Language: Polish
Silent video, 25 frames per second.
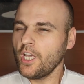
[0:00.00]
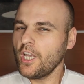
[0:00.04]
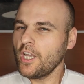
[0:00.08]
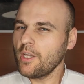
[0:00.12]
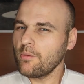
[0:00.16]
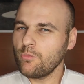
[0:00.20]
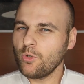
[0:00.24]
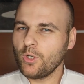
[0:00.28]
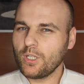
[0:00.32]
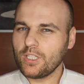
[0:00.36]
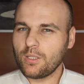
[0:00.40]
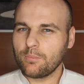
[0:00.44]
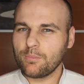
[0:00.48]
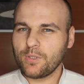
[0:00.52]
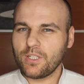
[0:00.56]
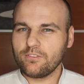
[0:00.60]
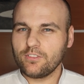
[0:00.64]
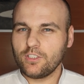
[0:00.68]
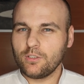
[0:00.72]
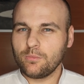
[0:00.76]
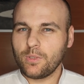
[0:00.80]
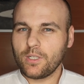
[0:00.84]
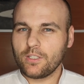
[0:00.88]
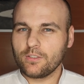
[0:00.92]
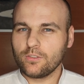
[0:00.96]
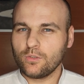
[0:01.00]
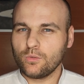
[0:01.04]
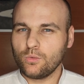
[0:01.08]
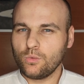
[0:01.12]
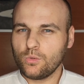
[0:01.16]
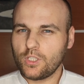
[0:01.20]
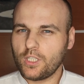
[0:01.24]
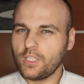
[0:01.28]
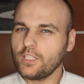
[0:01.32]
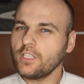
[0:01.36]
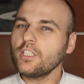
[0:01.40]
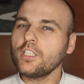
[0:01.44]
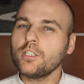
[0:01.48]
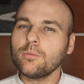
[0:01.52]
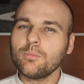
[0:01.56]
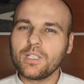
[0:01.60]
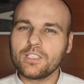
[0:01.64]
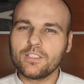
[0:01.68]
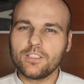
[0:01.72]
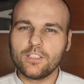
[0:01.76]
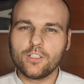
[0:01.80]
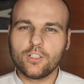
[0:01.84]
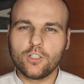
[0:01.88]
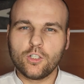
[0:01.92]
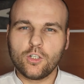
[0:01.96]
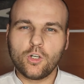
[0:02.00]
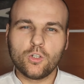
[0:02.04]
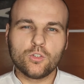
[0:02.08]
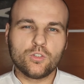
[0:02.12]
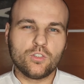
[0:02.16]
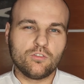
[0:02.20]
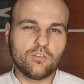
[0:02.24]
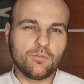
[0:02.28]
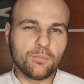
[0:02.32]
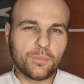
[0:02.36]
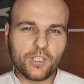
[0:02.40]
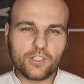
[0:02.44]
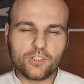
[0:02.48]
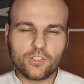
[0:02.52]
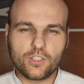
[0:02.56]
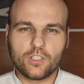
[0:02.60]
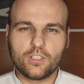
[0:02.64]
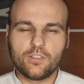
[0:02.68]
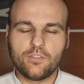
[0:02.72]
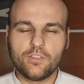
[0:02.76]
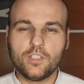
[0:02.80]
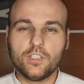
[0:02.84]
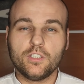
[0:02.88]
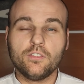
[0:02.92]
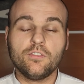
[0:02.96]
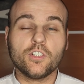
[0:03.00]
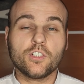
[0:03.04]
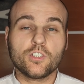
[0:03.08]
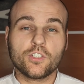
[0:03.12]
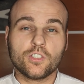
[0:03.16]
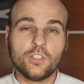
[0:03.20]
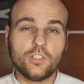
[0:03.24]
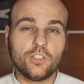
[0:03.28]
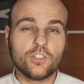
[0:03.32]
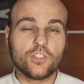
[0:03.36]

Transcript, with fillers: była naprawdę bardzo duża i chyba tylko oni w pierwszej chwili wierzyli,